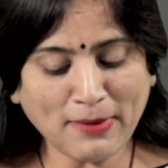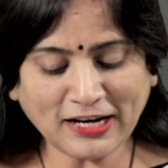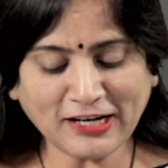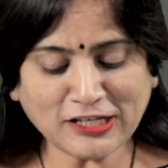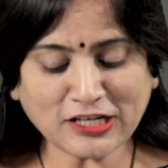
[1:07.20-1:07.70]

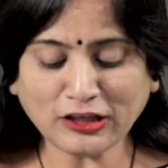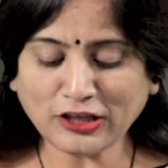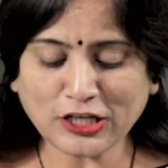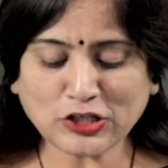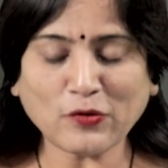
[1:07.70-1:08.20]
మెగ్నీషియం
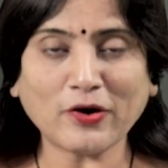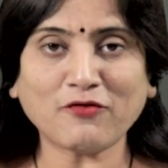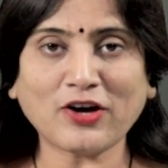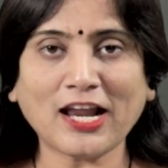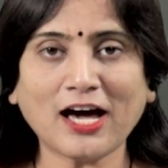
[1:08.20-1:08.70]

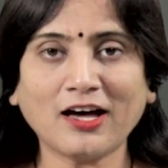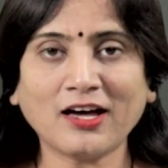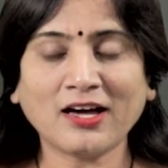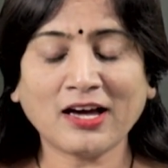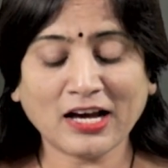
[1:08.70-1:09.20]
తీసుకోవడం వల్ల
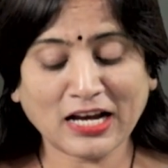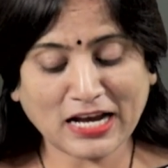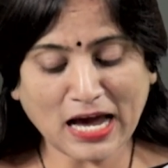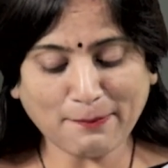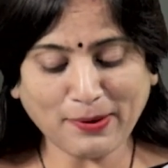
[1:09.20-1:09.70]

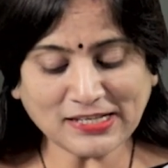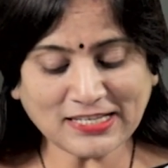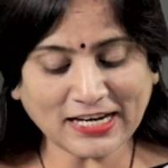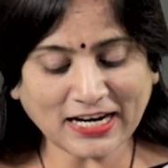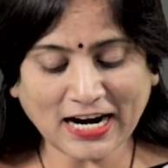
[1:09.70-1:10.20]

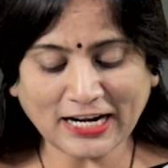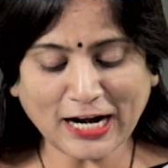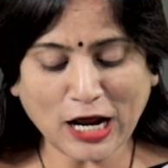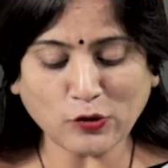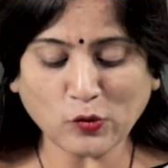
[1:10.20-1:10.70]
గర్భాశయ
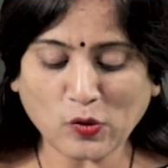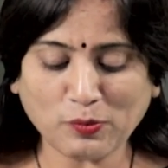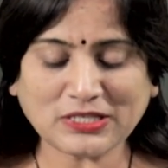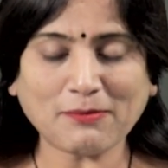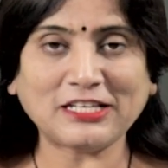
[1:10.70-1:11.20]
కండరాలు
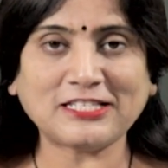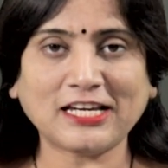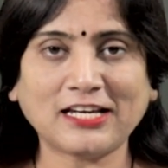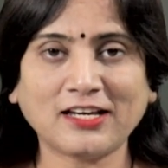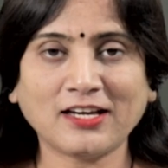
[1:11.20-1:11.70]

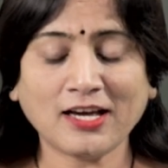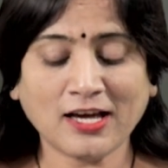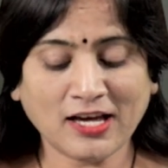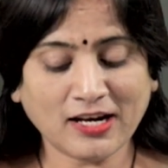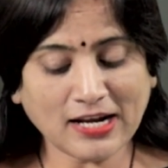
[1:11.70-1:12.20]
ఉపశమించి
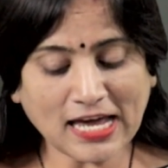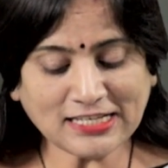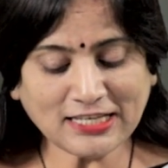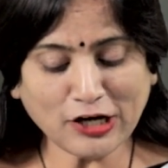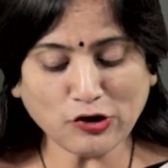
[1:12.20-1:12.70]

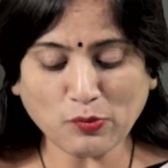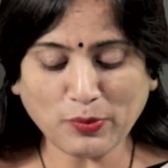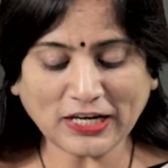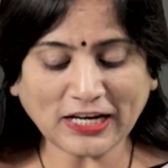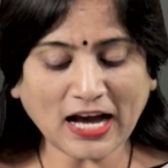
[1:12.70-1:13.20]
నెలసరి
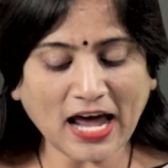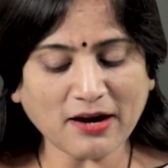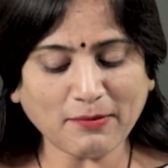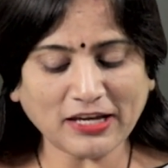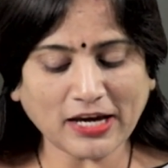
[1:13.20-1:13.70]
నొప్పికి
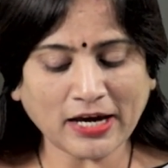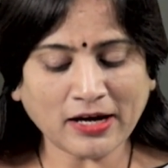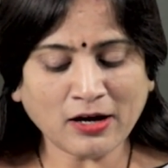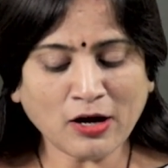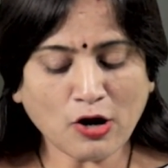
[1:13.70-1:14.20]
కారణమయ్యే
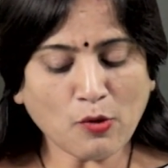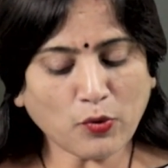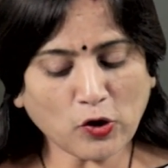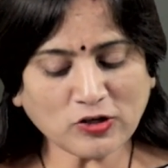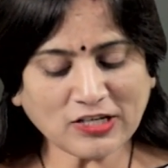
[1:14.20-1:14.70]

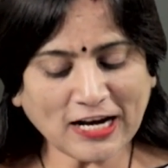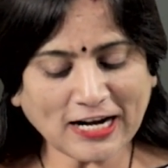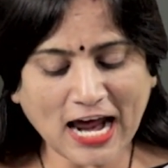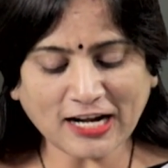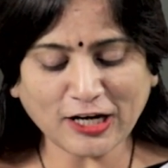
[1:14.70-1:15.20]

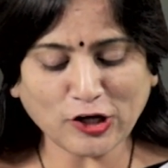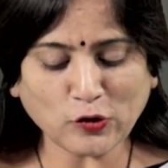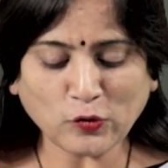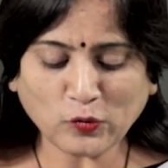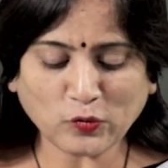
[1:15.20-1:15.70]

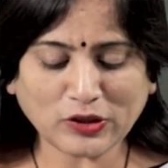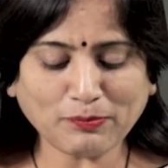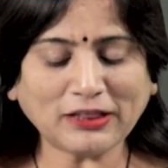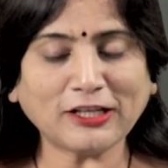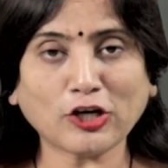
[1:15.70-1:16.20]
ప్రోస్టాగ్లాండ్లిన్లు
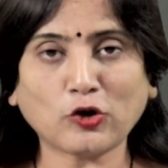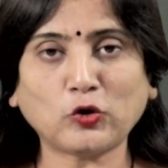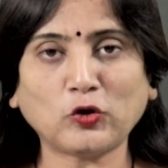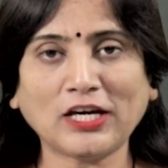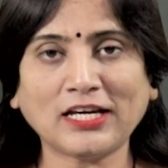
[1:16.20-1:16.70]
ఉత్పత్తి
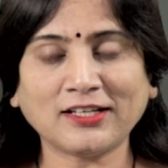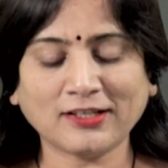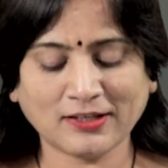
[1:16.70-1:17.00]
తగ్గుతుంది